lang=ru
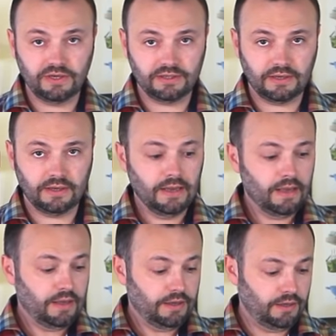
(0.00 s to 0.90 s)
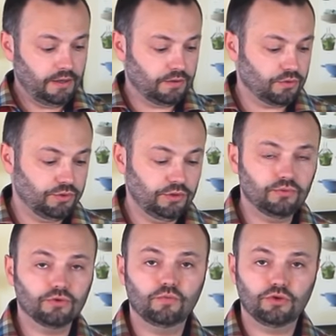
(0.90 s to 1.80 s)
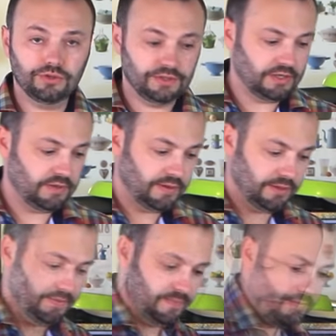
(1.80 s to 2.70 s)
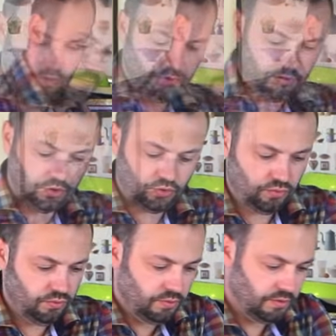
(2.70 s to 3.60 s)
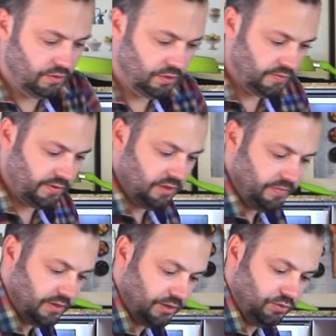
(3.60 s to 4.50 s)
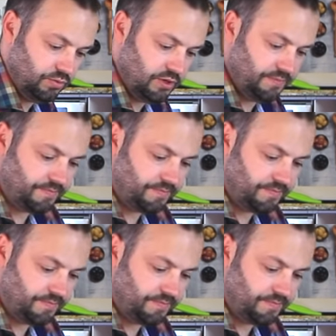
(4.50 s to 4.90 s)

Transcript: мясо. И грудинку уже можно доставать. Я ее отложу из воды пока сюда.